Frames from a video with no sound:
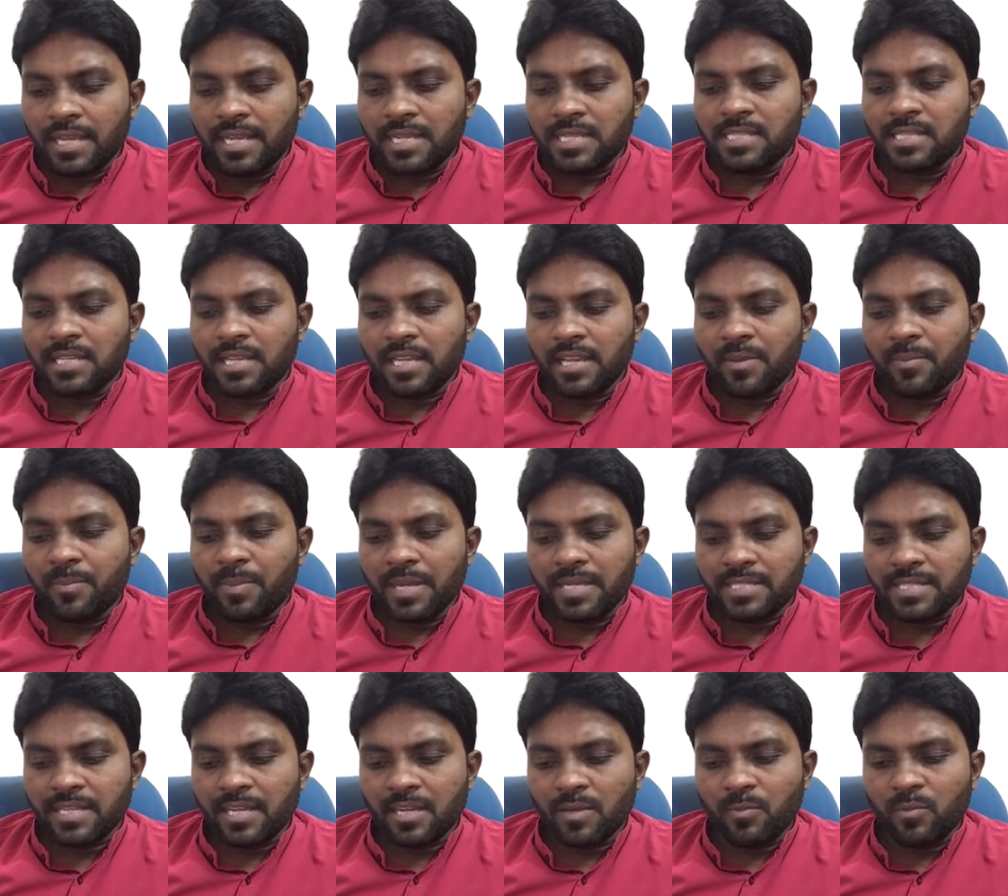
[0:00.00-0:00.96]
ఏసీ ఏపీ
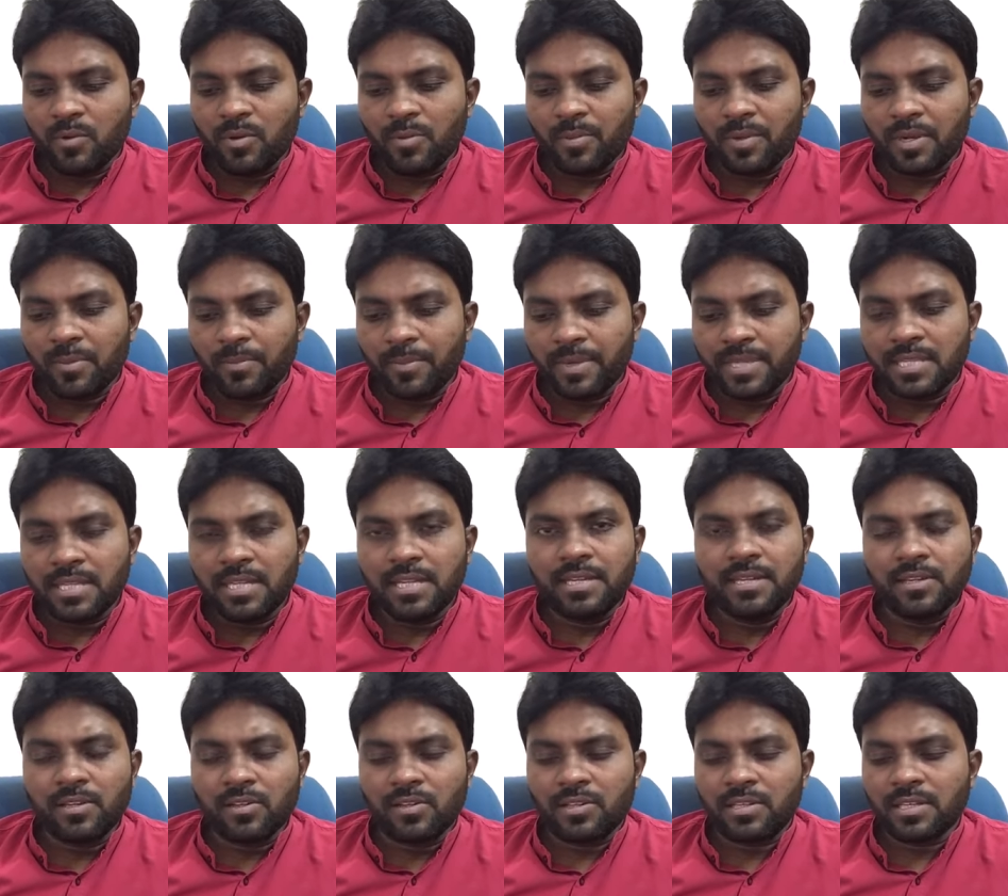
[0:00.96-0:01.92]
అసైన్ భూముల బదిలీ
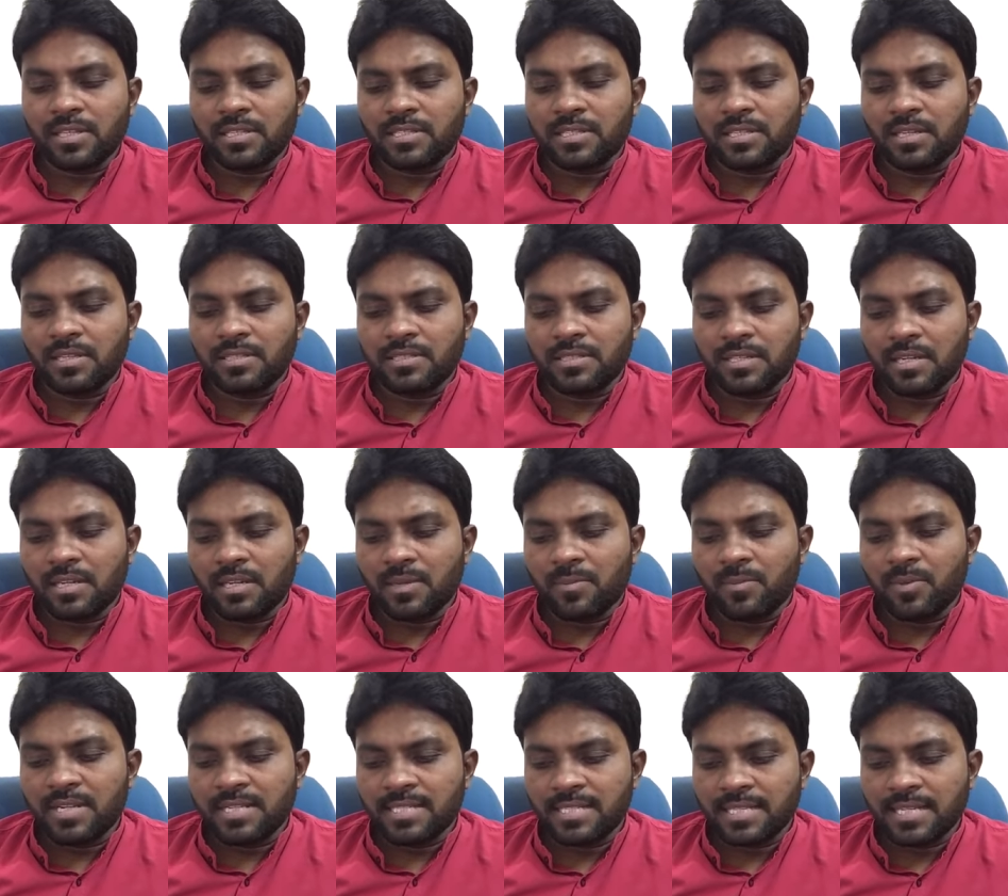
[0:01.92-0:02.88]
నిరోధక
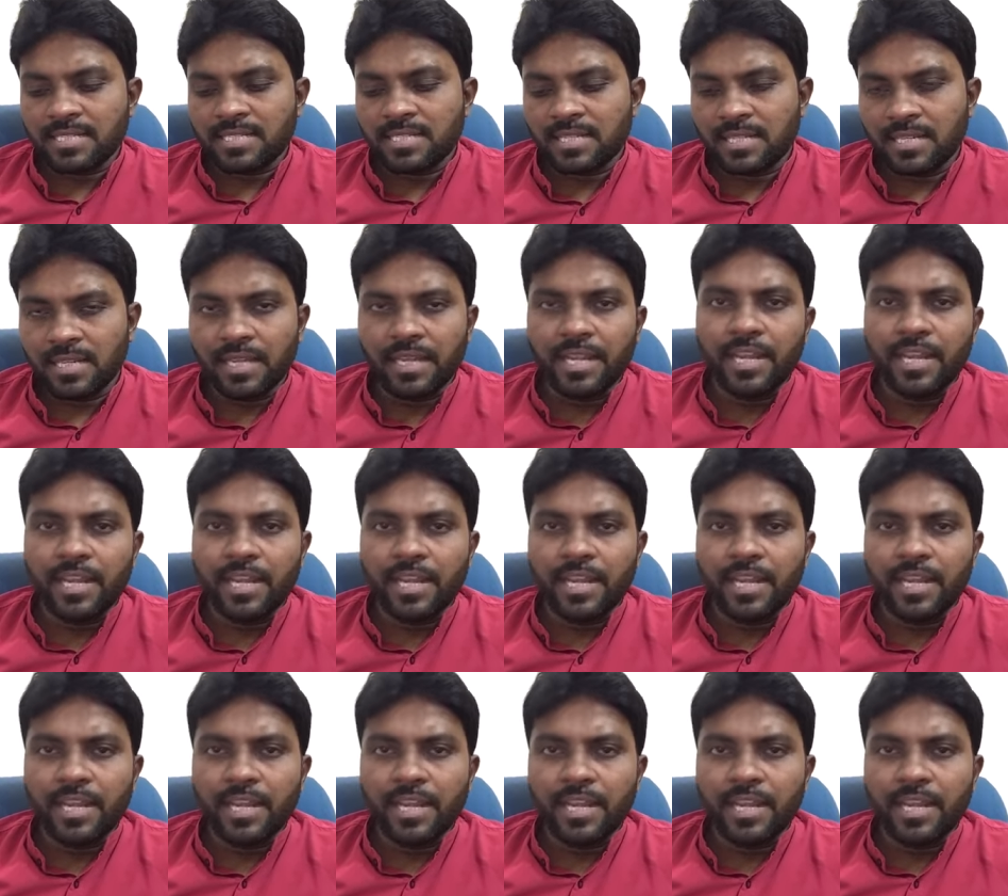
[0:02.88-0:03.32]
చట్టంలోని సెక్షన్